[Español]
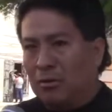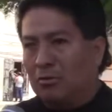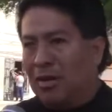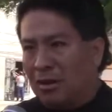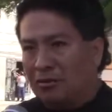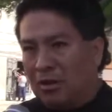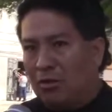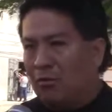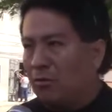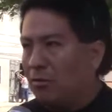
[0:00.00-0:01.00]
me
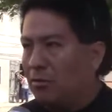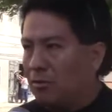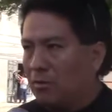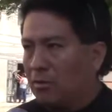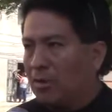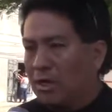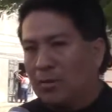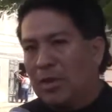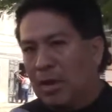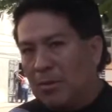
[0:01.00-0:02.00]
retiro y
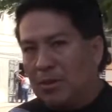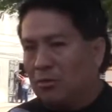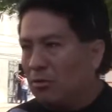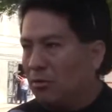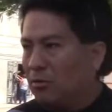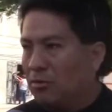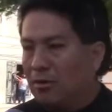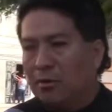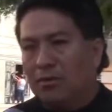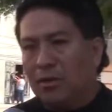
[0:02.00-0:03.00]
me lamento
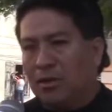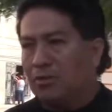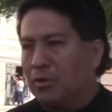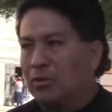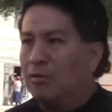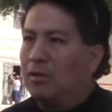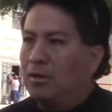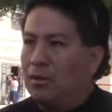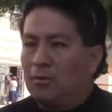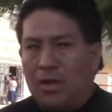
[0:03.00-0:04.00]
de este. ¿Qué te
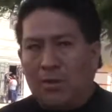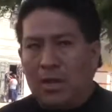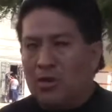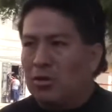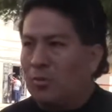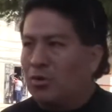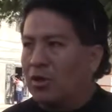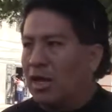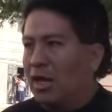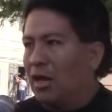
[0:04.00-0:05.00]
lamentas de haber salido este
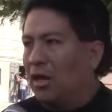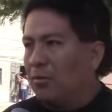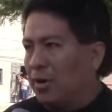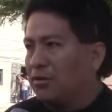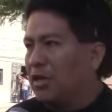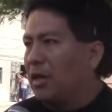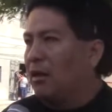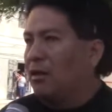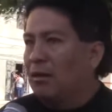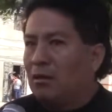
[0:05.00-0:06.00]
partido? Eh, en verdad
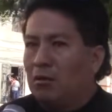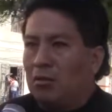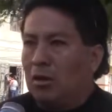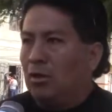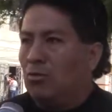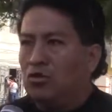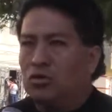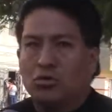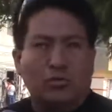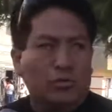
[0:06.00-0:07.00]
eh,
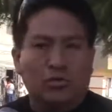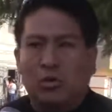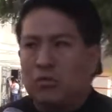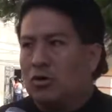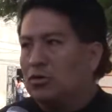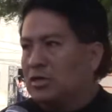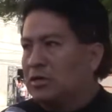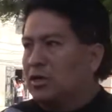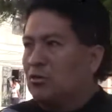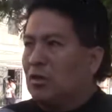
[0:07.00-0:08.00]
muchos amigos han
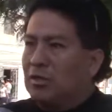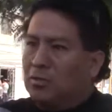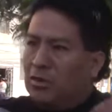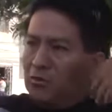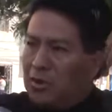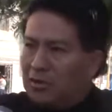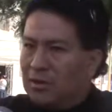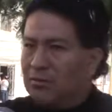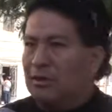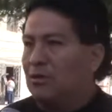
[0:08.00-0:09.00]
salido
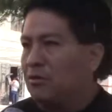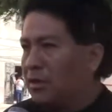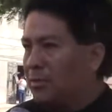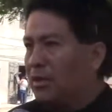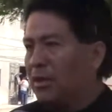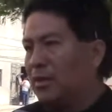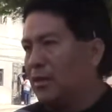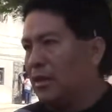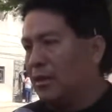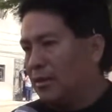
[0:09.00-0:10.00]
anteriormente, salieron
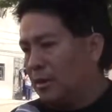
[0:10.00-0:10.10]
del,